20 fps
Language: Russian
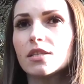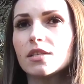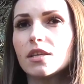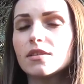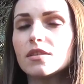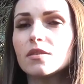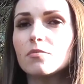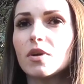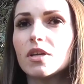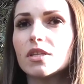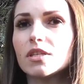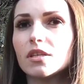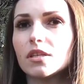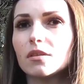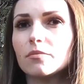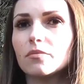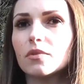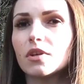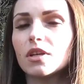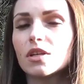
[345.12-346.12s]
Следственным
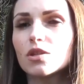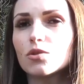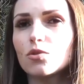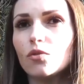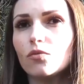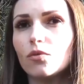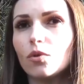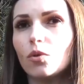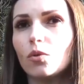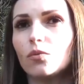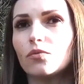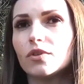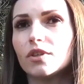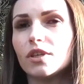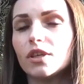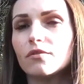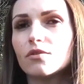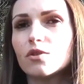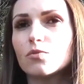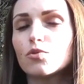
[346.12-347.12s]
отделом городского
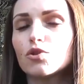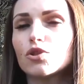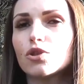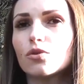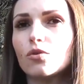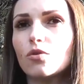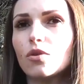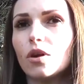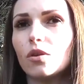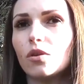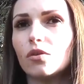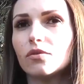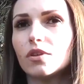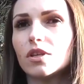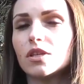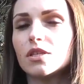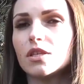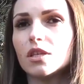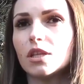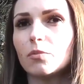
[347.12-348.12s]
ОМВД возбуждено
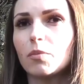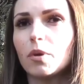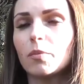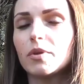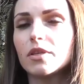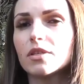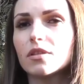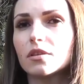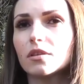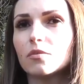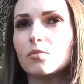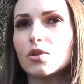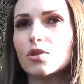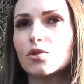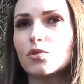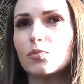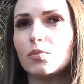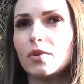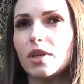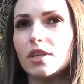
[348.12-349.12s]
уголовное дело по признакам
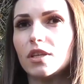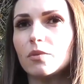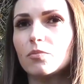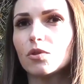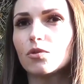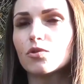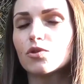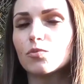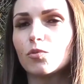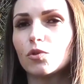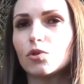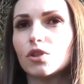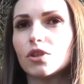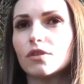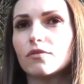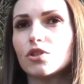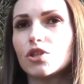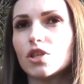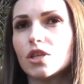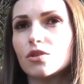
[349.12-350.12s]
преступления,
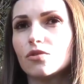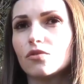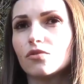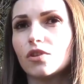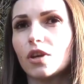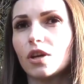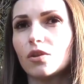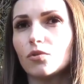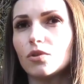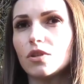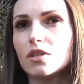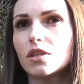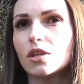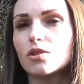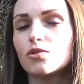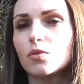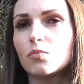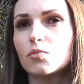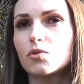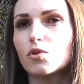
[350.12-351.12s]
предусмотренного частью 2
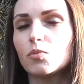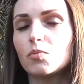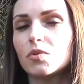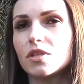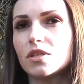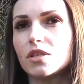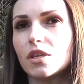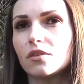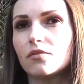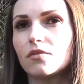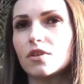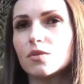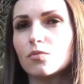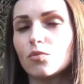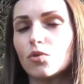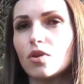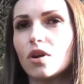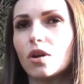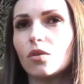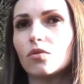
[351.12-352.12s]
статьи
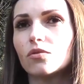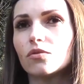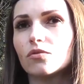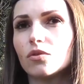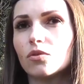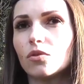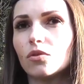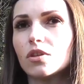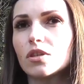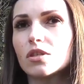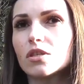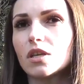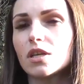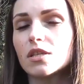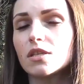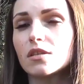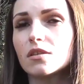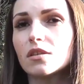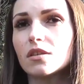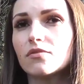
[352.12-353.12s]
158 Уголовного кодекса
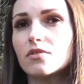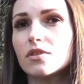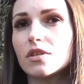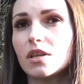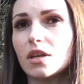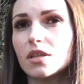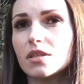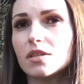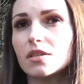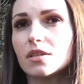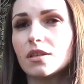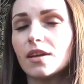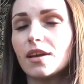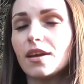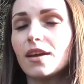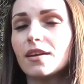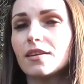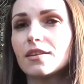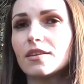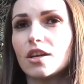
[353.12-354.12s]
Российской Федерации –
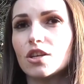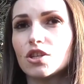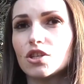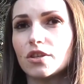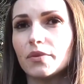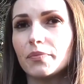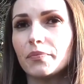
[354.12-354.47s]
кража.